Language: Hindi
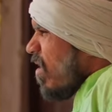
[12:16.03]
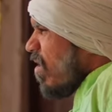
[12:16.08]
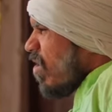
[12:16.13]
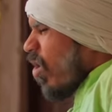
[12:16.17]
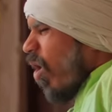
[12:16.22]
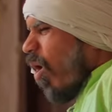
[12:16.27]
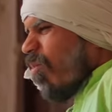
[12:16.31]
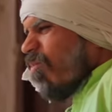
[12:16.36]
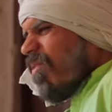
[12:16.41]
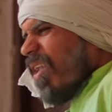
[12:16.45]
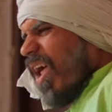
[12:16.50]

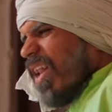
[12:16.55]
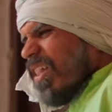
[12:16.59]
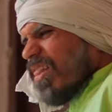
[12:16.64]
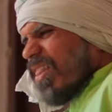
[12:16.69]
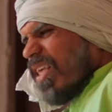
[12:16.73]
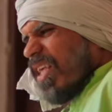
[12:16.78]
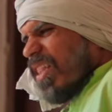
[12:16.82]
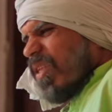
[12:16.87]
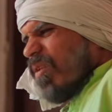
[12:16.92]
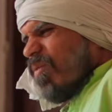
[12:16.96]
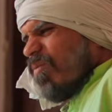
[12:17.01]
सोमलाल
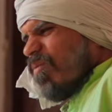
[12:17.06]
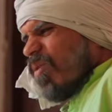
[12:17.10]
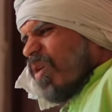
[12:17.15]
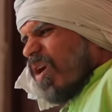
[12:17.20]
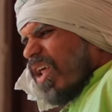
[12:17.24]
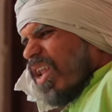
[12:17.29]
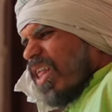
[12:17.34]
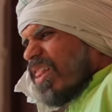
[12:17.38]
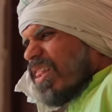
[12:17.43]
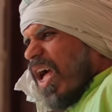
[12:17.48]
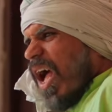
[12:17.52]
तेने कुछ
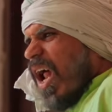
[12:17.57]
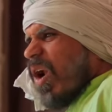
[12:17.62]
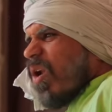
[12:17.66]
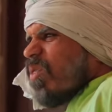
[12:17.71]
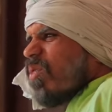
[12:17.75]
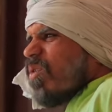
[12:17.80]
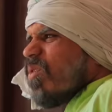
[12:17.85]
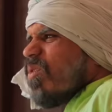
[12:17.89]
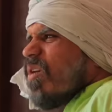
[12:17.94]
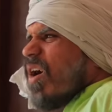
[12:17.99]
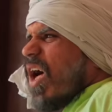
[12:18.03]
गलत खाना
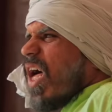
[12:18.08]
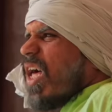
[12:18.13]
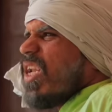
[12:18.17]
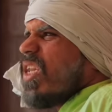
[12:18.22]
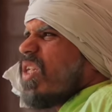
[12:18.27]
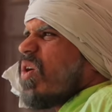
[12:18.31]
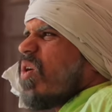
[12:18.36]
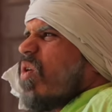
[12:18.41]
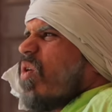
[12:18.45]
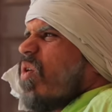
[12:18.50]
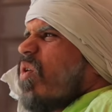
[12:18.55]
तो ना खा
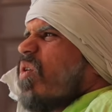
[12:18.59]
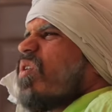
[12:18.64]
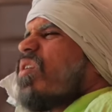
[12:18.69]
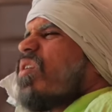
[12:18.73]
लियो